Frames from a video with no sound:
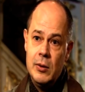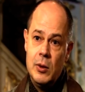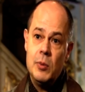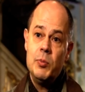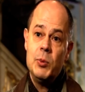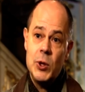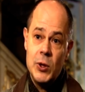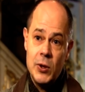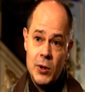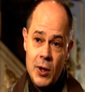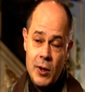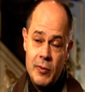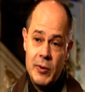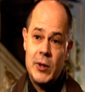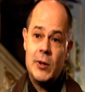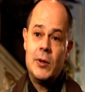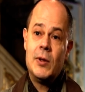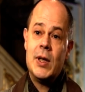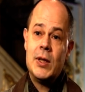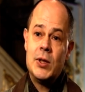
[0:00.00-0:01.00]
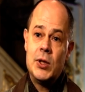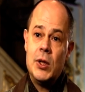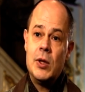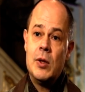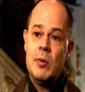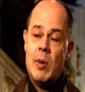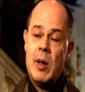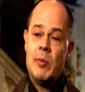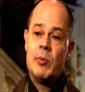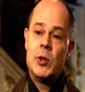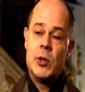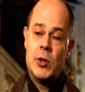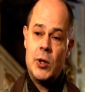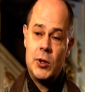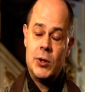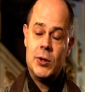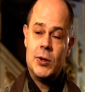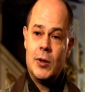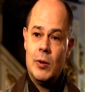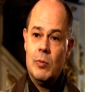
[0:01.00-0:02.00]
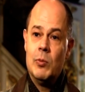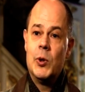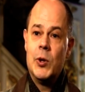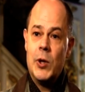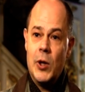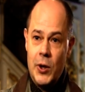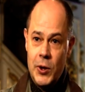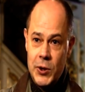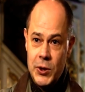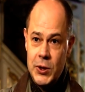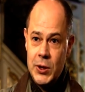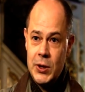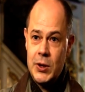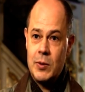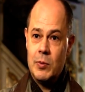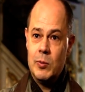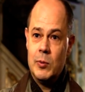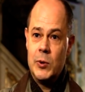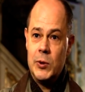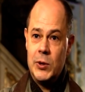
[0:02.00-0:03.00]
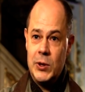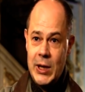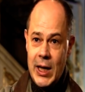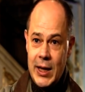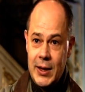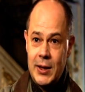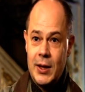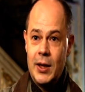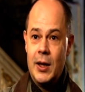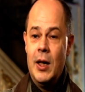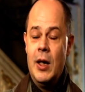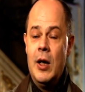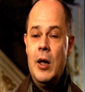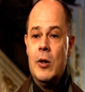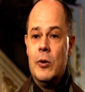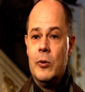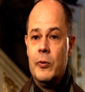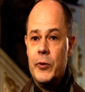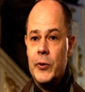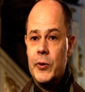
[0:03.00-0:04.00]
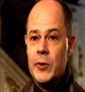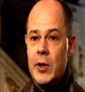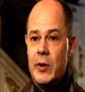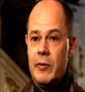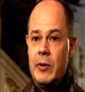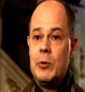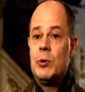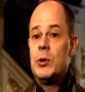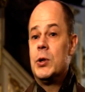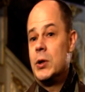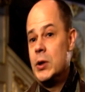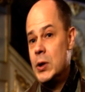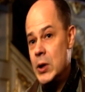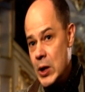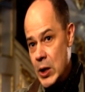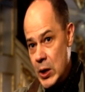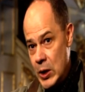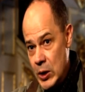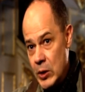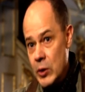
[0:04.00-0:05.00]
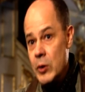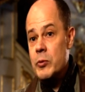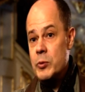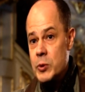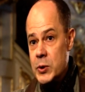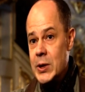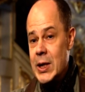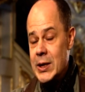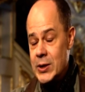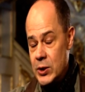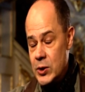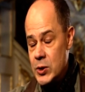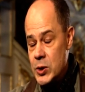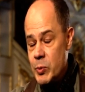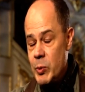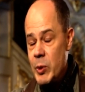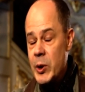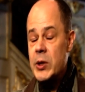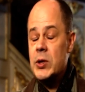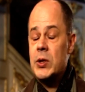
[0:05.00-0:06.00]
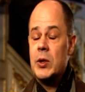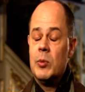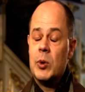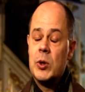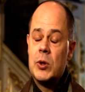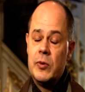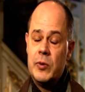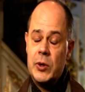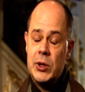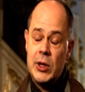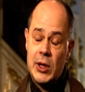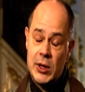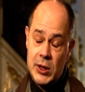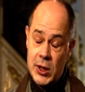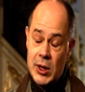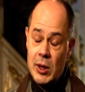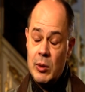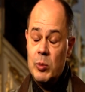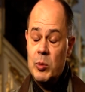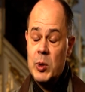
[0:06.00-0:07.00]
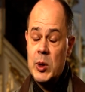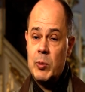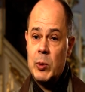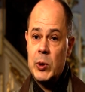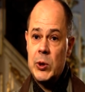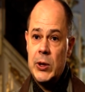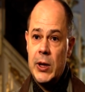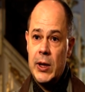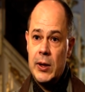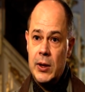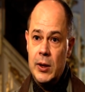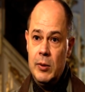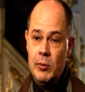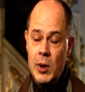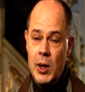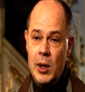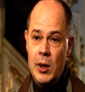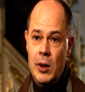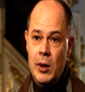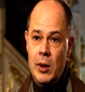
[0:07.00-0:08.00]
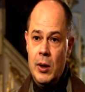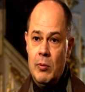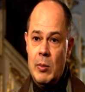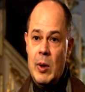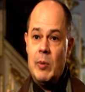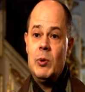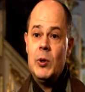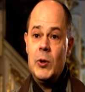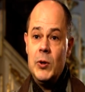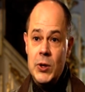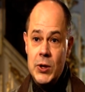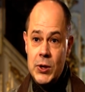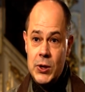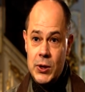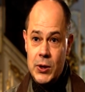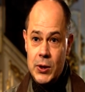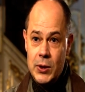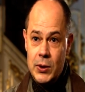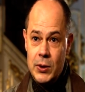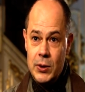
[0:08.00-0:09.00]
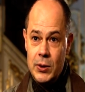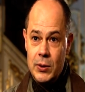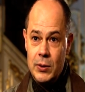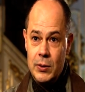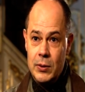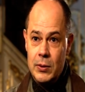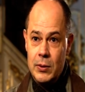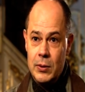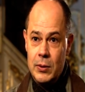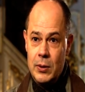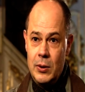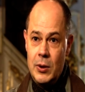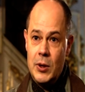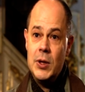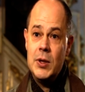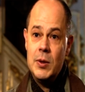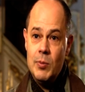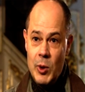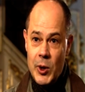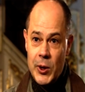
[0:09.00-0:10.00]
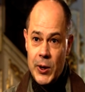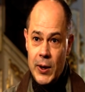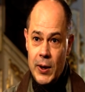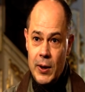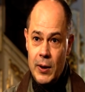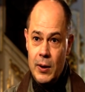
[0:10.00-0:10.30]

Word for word: no, przodkowie. To dlaczego mam coś, co mój ojciec, mój dziad ufundował, czy no, w znaczeniu społecznym oczywiście, a czasami bezpośrednim, mam to niszczyć. To jest moje.